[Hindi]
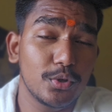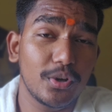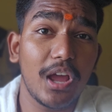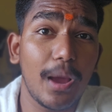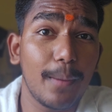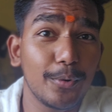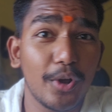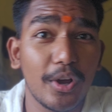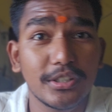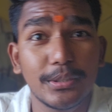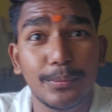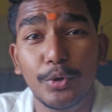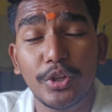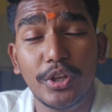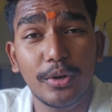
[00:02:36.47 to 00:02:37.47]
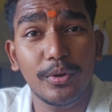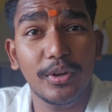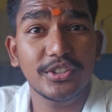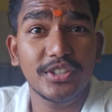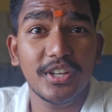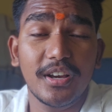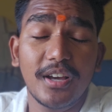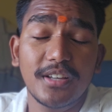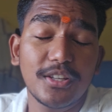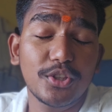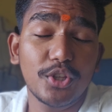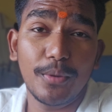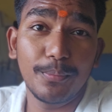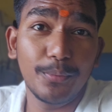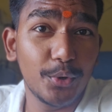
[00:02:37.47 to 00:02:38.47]
तो आप लोग अगर सपोर्ट करोगे अच्छा खासा तो
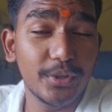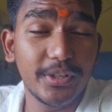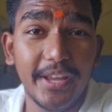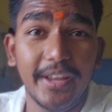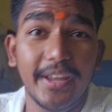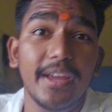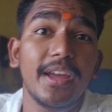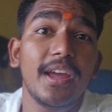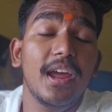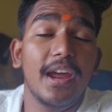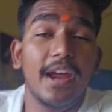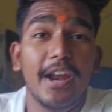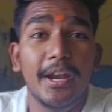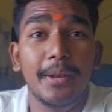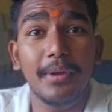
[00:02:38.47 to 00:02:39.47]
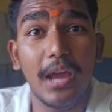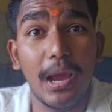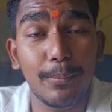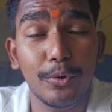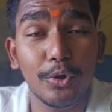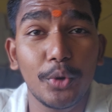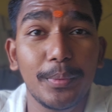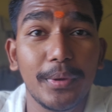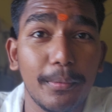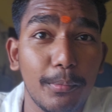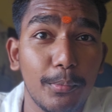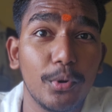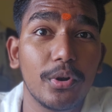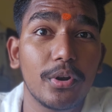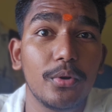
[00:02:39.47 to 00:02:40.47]
हम हो जाएंगे एंड भाई आप लोगों को भी ये
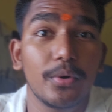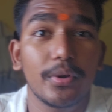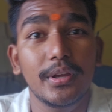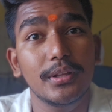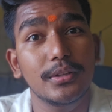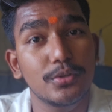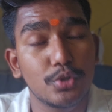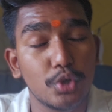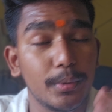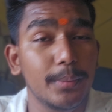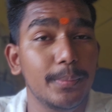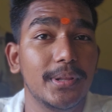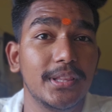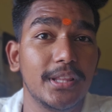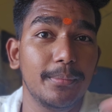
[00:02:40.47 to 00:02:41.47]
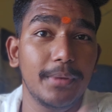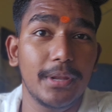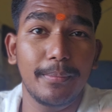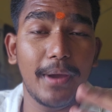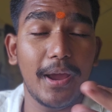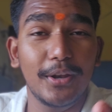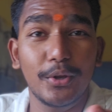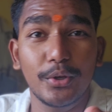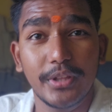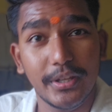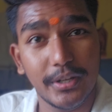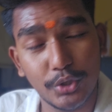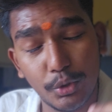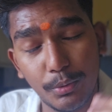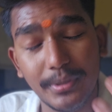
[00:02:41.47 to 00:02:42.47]
बोल रहा हूँ कि जो भी बंदे मेरे भाई लोग देख
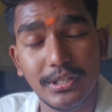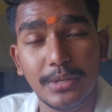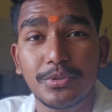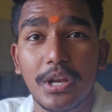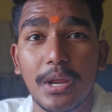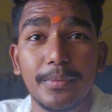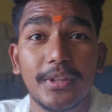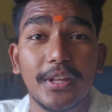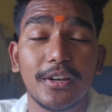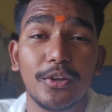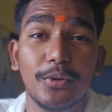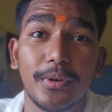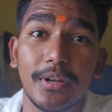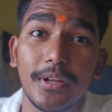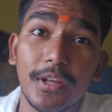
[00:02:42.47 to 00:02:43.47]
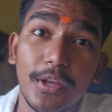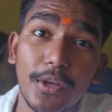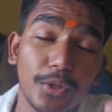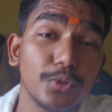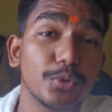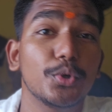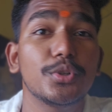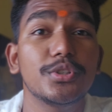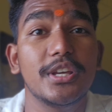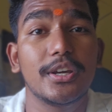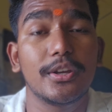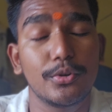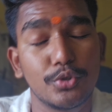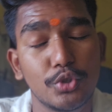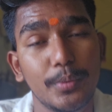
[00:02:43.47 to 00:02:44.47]
रहे हो जो भी सब्सक्राइब देख रहे हो मेरे दोस्त देख
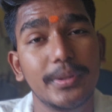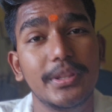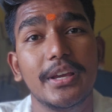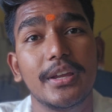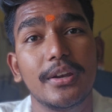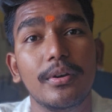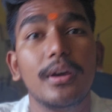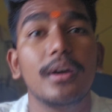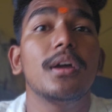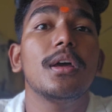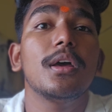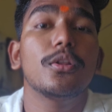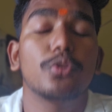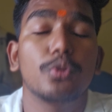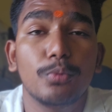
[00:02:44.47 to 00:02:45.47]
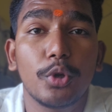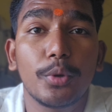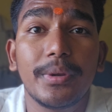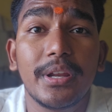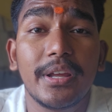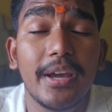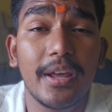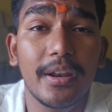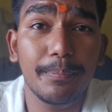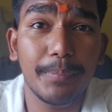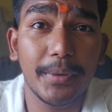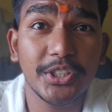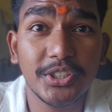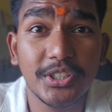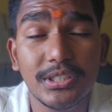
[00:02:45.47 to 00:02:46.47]
रहे हो जो भी देख रहे हो ना तुम लोग भी ना यार
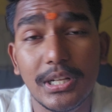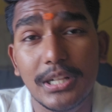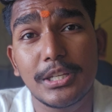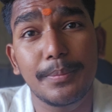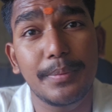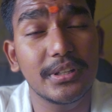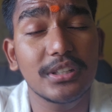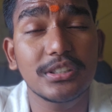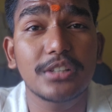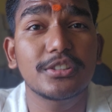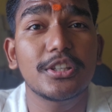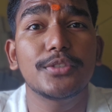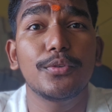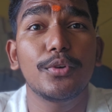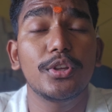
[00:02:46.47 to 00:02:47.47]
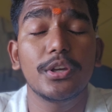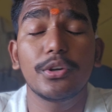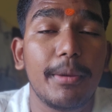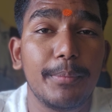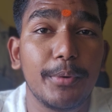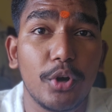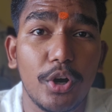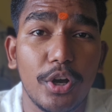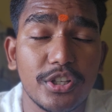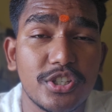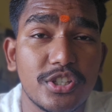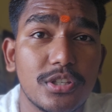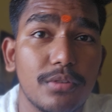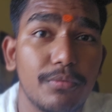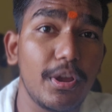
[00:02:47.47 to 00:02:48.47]
25 साल से पहले सक्सेसफुल हो जाएगा बिकॉज
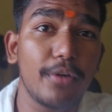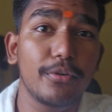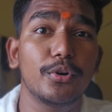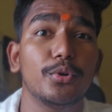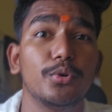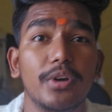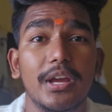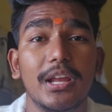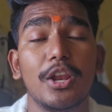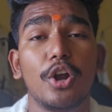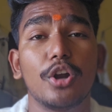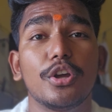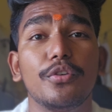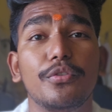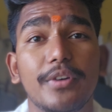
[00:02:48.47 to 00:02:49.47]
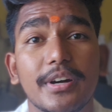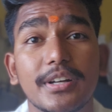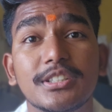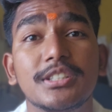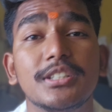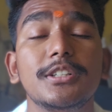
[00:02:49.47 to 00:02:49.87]
वी हैव टू डू ए लॉट ऑफ वर्क